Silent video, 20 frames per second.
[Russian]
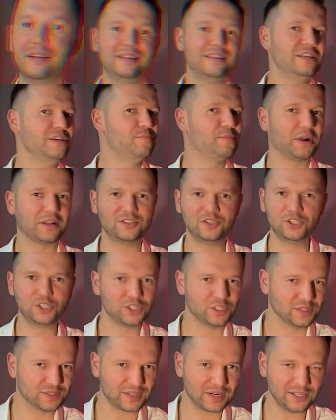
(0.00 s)
И практически
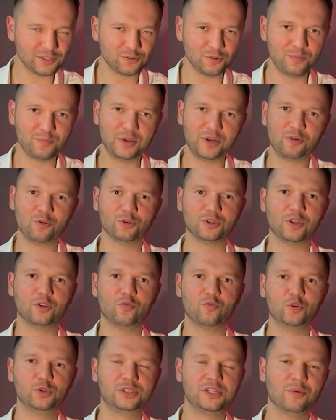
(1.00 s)
сразу переход на новую
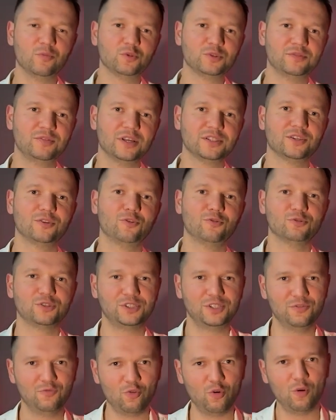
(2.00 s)
тему, связанную с
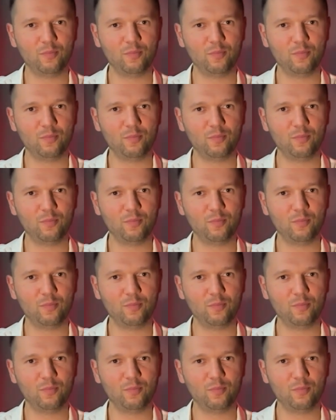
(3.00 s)
его